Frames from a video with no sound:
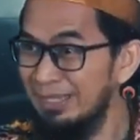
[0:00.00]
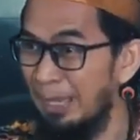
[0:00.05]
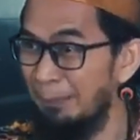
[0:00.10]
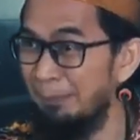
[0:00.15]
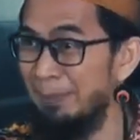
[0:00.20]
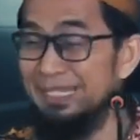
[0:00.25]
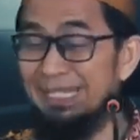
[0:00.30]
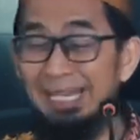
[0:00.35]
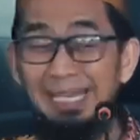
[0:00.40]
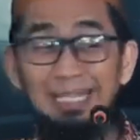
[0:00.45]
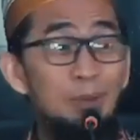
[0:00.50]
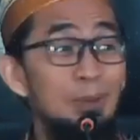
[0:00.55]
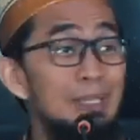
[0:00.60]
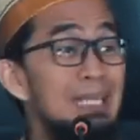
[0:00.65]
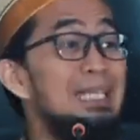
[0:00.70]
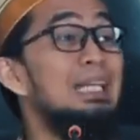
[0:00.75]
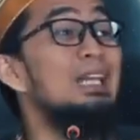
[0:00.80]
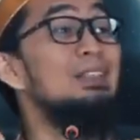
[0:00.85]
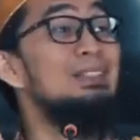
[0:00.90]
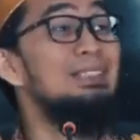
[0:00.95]
Tapi kalau
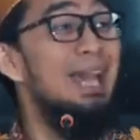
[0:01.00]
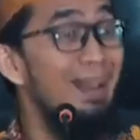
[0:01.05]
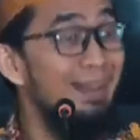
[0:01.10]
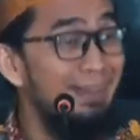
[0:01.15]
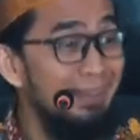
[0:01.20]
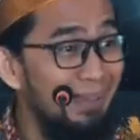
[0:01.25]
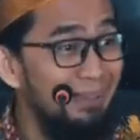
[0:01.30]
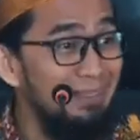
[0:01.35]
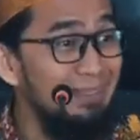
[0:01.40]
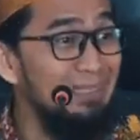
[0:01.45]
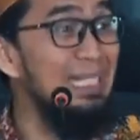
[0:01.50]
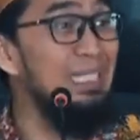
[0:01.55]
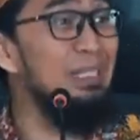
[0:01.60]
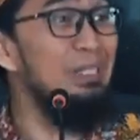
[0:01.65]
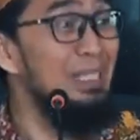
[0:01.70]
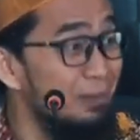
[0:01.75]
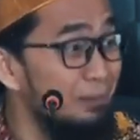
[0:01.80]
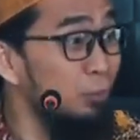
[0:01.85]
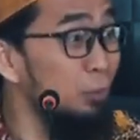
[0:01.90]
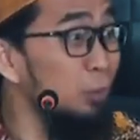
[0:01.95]
dikerjakan
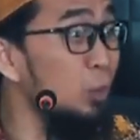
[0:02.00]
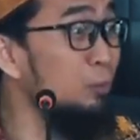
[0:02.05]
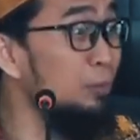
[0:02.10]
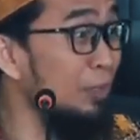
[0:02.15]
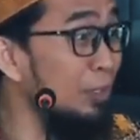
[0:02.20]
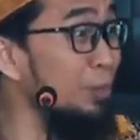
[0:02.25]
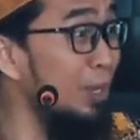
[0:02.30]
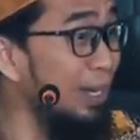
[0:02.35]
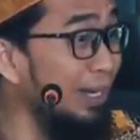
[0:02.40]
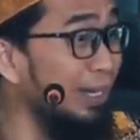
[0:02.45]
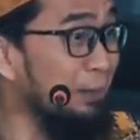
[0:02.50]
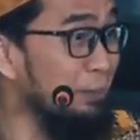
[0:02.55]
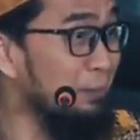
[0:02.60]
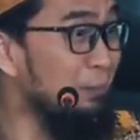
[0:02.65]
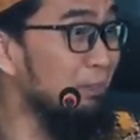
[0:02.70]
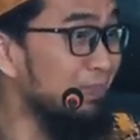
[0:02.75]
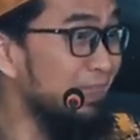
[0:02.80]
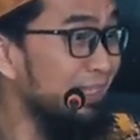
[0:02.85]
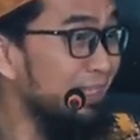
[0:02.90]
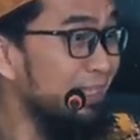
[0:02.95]
itu yang butuh
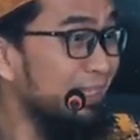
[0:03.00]
perjuangan.